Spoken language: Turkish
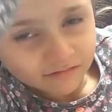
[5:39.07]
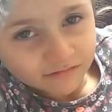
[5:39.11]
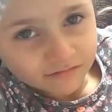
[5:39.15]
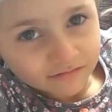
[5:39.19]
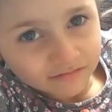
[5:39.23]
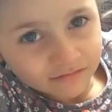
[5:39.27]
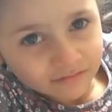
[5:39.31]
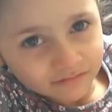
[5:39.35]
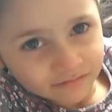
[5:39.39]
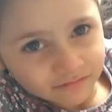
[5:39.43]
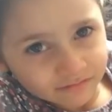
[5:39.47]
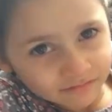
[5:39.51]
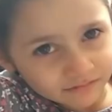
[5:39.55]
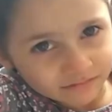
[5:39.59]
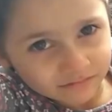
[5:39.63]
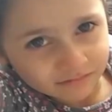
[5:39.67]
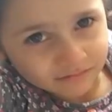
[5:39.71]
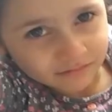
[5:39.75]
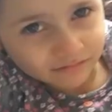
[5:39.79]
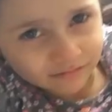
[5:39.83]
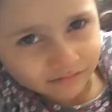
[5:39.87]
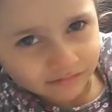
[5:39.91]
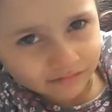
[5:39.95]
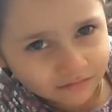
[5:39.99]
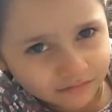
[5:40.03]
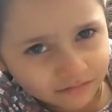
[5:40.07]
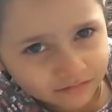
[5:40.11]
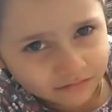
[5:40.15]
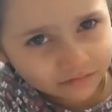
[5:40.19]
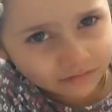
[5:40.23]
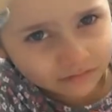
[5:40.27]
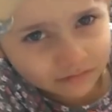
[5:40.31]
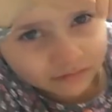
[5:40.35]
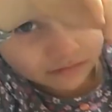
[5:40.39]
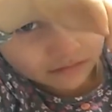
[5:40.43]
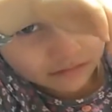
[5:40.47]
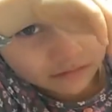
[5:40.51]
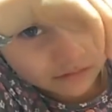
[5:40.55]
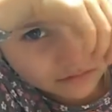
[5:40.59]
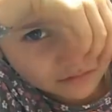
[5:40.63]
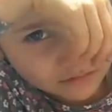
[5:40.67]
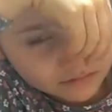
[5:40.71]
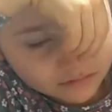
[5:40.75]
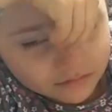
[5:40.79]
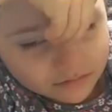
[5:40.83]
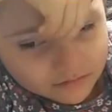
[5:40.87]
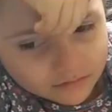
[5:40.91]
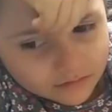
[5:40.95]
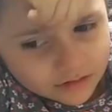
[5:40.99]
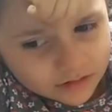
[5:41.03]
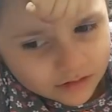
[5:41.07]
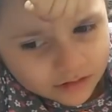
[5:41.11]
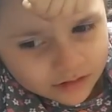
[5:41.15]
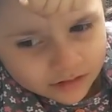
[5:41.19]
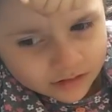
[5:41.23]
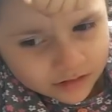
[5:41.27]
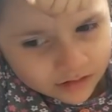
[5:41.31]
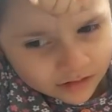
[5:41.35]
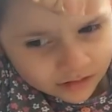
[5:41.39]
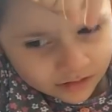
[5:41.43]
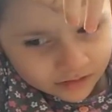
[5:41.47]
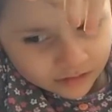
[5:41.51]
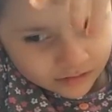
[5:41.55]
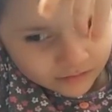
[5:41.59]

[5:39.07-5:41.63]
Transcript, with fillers: Hadi birazdan süsleyeceğim seni bunu iç.